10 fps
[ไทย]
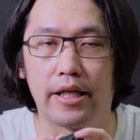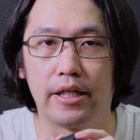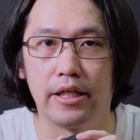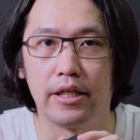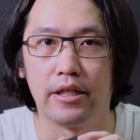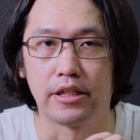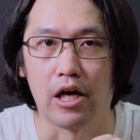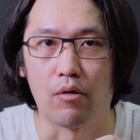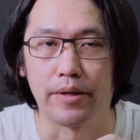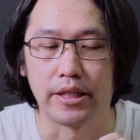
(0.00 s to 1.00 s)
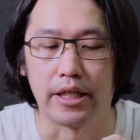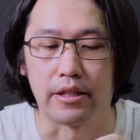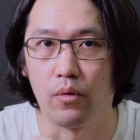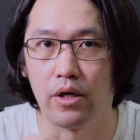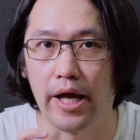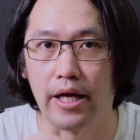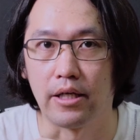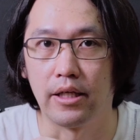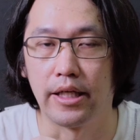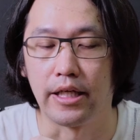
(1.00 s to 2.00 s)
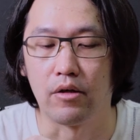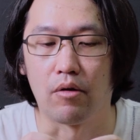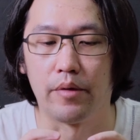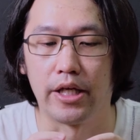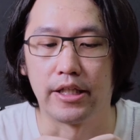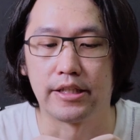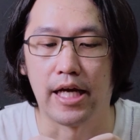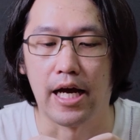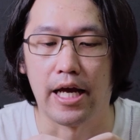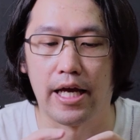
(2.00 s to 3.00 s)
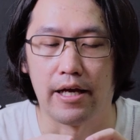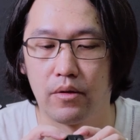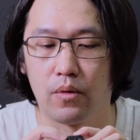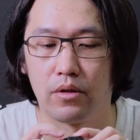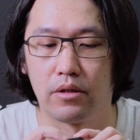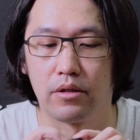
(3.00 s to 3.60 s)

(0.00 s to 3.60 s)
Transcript: ที่จะเอาไปติดพวก Anchor Link ของ Peak Design อ่ะตรง